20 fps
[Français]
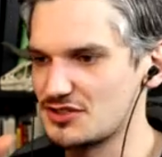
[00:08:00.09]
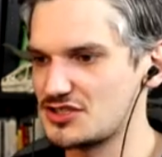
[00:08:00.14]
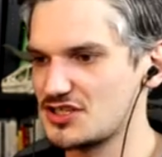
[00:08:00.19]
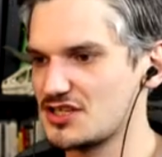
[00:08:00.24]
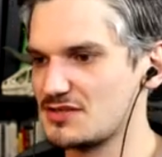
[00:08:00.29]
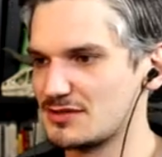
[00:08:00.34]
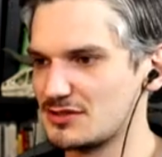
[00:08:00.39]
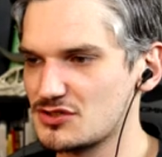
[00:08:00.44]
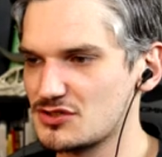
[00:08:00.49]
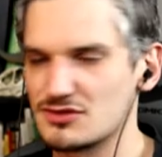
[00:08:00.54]
Et je sais
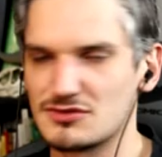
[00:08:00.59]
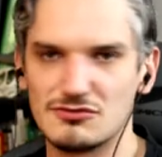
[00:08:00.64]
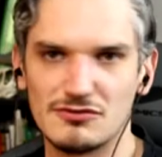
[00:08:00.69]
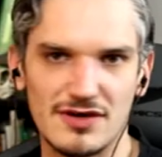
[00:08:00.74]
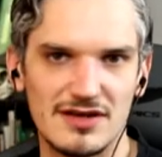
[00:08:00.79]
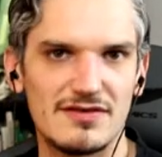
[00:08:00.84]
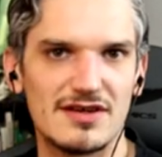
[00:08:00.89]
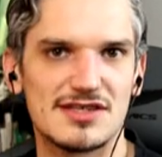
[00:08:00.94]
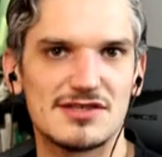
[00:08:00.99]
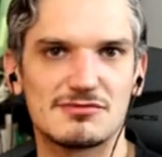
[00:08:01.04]
ils ont une
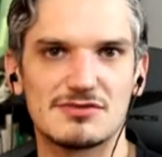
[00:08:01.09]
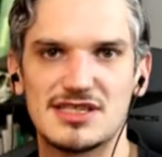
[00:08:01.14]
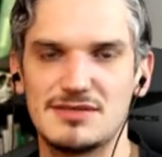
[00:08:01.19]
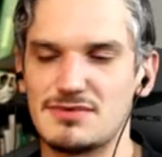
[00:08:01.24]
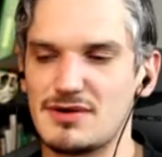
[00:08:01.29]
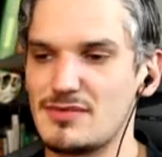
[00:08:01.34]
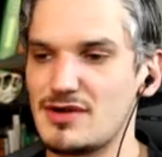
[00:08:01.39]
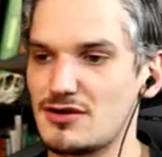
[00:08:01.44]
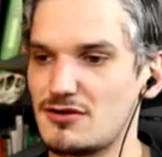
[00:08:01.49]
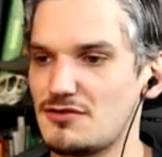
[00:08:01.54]
nouvelle version qui
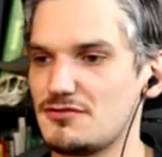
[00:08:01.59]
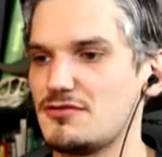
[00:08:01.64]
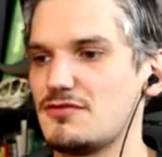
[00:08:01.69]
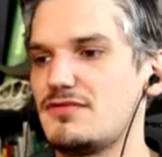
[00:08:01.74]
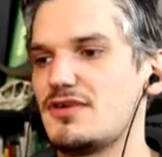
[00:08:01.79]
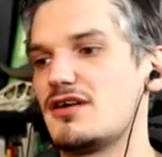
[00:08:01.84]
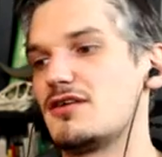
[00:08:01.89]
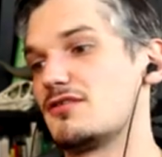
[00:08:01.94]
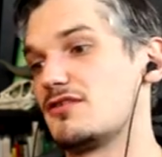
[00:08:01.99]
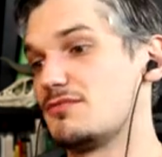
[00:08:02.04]
permet encore de
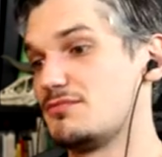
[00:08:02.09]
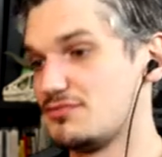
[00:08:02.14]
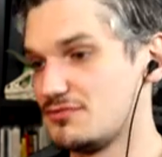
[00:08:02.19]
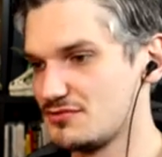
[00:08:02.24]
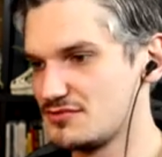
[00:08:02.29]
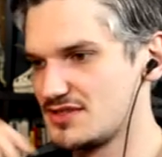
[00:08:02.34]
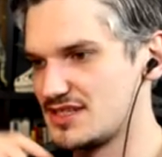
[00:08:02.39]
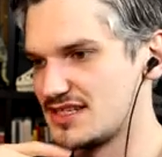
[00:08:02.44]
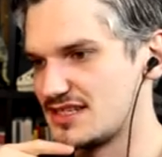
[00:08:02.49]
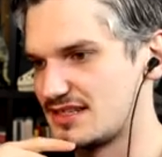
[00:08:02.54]
faire encore
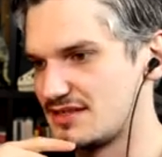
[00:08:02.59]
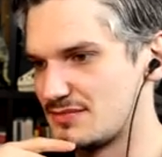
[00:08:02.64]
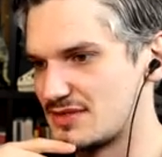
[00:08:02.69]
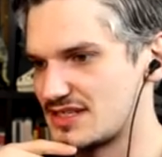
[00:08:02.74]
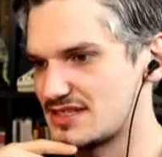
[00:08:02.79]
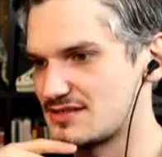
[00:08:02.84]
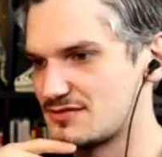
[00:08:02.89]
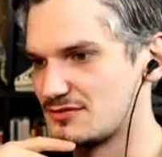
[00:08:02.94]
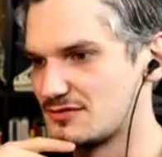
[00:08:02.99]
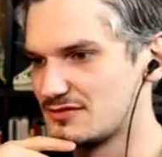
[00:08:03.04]
plus des
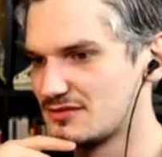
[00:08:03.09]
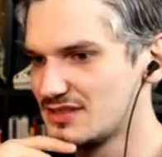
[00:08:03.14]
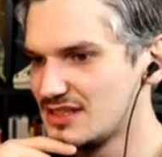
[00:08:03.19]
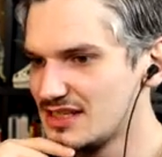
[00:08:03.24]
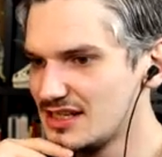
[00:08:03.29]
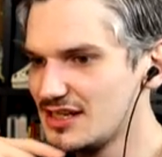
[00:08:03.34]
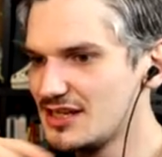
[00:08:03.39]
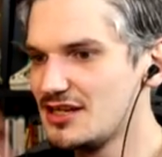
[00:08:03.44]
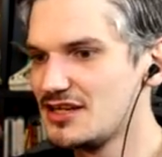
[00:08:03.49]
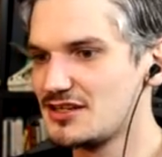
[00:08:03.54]
animations
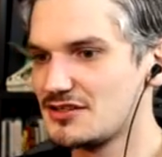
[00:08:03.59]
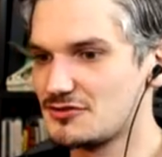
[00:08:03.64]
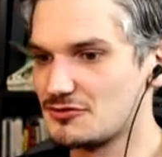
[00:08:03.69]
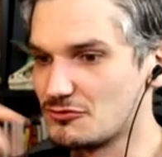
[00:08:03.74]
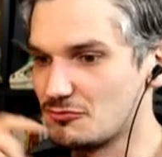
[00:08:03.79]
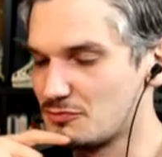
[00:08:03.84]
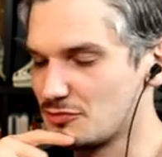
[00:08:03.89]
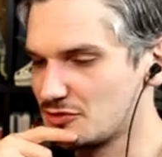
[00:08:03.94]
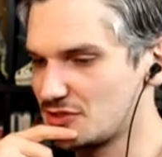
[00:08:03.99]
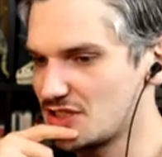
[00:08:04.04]

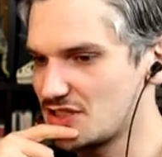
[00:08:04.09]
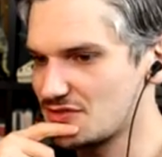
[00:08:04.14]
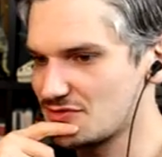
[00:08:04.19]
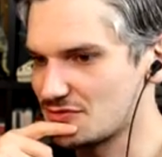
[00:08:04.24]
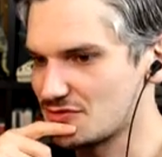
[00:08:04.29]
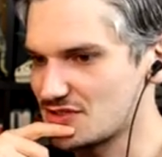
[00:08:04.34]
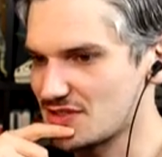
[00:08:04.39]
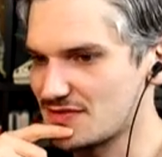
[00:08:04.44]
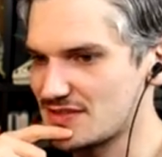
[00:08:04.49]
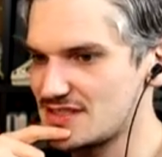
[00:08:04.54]
que
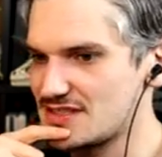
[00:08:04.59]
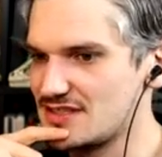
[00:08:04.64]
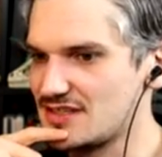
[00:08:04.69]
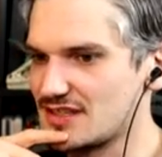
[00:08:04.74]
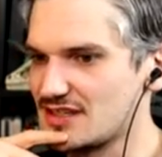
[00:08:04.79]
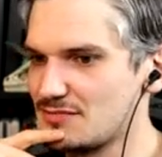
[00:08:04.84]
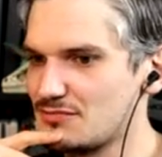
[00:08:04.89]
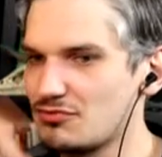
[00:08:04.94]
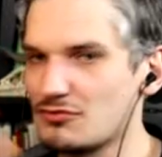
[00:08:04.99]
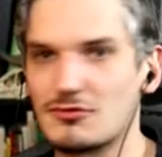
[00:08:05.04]
peut-être
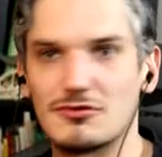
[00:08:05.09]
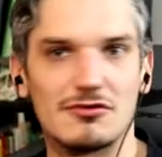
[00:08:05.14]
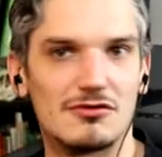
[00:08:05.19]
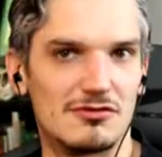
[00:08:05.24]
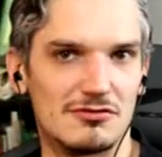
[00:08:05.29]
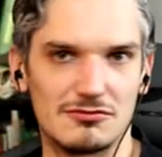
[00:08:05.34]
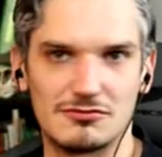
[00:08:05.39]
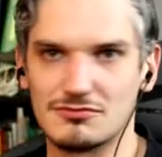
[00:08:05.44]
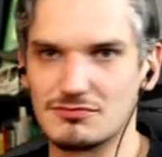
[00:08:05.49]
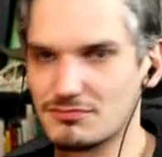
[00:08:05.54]
j'investirai pour
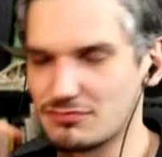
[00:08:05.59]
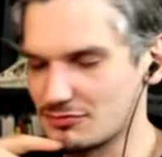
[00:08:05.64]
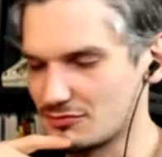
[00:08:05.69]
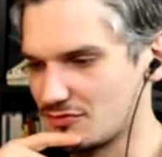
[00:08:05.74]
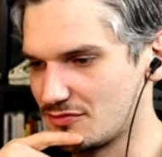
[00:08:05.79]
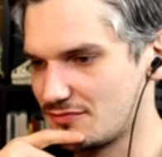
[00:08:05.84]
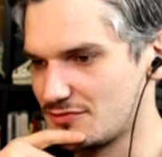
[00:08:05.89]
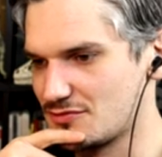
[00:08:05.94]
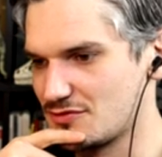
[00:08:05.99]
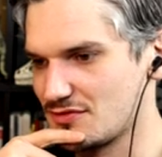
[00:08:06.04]
pour
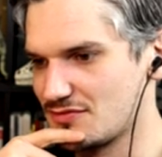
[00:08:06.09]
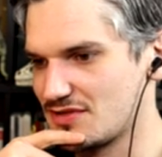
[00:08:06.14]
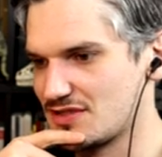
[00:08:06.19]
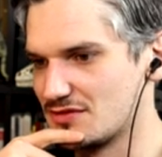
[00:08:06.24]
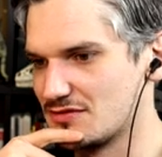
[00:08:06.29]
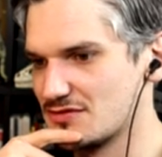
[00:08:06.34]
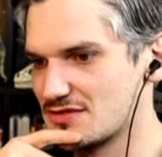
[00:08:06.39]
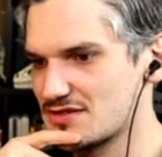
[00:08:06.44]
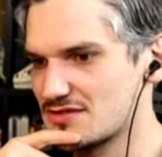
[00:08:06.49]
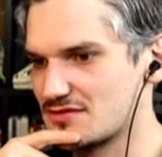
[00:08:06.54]
de futures
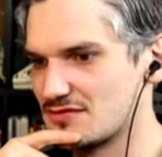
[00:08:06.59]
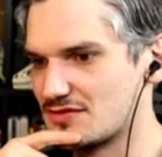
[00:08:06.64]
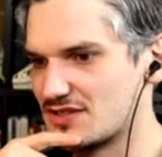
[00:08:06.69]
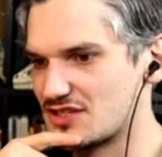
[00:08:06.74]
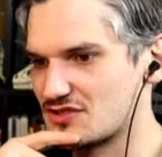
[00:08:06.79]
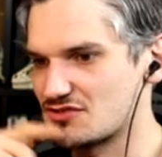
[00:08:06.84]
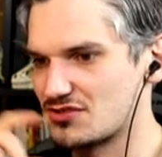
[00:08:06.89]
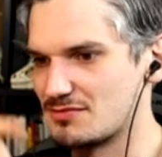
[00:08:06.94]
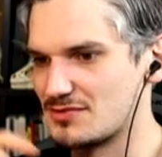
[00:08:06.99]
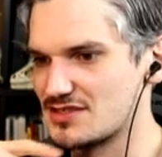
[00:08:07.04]
vidéos. Parce que
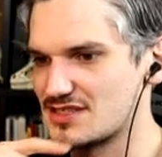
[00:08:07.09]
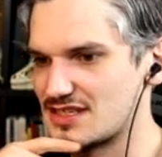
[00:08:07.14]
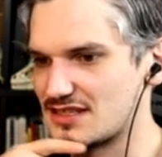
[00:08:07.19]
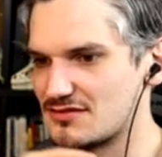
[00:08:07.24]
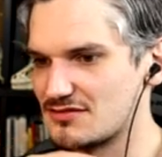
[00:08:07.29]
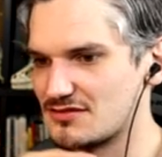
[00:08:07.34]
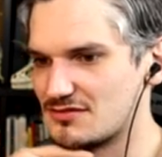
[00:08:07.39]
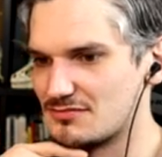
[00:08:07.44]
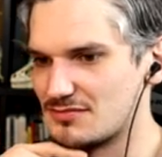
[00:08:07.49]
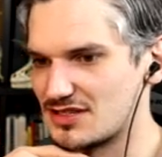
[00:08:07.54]
voilà, je commence à
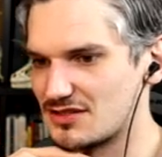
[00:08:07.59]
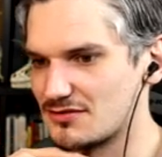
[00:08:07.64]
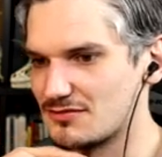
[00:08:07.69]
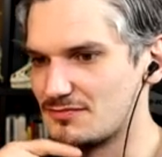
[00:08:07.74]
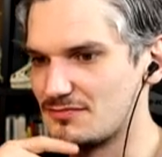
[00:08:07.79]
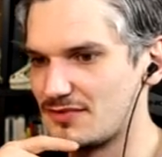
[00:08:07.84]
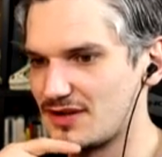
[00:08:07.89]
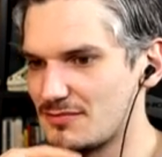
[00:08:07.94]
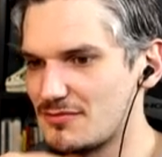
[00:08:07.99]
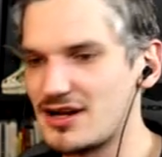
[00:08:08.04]
être
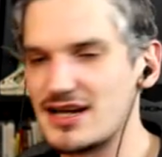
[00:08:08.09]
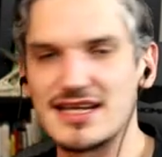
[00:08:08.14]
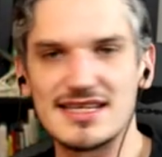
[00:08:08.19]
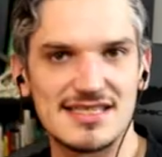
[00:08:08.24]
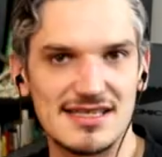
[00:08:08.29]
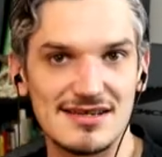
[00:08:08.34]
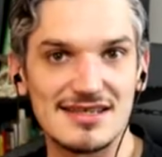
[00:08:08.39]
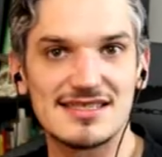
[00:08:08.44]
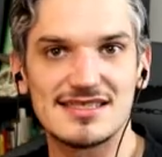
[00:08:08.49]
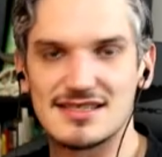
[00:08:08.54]
maintenant vraiment à
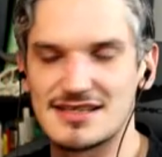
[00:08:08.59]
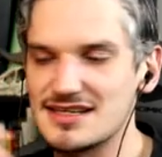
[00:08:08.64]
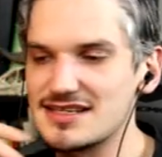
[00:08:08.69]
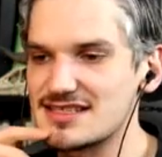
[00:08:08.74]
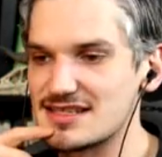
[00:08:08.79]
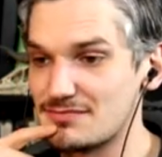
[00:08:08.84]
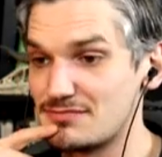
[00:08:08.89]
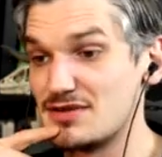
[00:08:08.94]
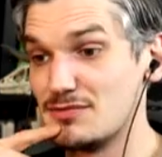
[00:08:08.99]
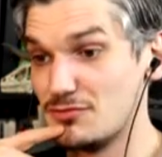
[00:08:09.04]
l'aise avec ça et
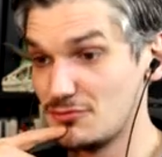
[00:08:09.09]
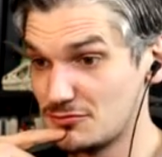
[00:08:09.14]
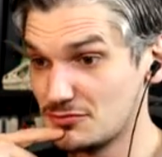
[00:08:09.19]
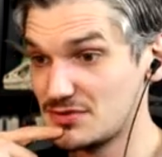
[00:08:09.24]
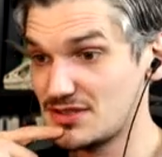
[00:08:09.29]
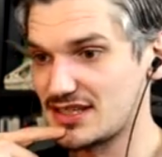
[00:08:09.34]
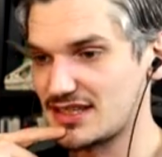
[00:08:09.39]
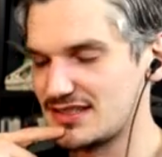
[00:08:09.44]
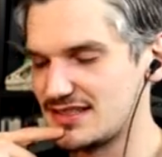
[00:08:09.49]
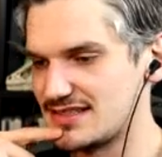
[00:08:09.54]
ça me plaît beaucoup
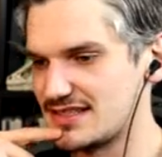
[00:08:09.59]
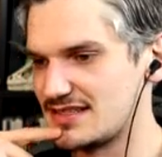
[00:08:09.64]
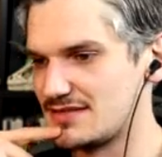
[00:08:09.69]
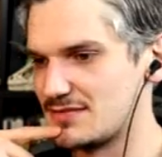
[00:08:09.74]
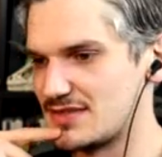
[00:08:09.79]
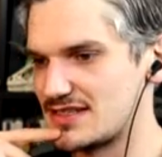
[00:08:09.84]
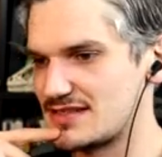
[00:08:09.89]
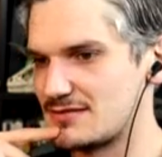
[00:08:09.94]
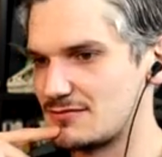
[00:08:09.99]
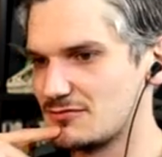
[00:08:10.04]
de créer des
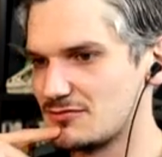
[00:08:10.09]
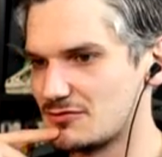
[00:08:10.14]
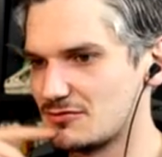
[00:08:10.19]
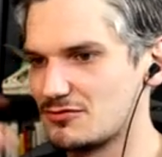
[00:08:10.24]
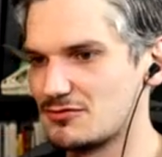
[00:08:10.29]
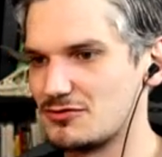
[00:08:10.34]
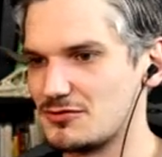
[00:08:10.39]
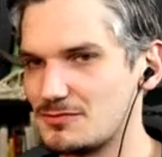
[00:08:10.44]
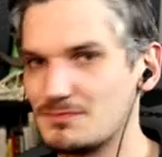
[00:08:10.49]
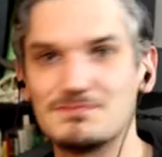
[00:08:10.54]
animations.
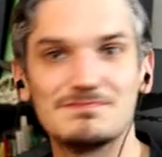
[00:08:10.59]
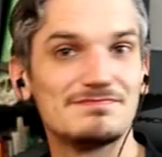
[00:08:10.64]
Donc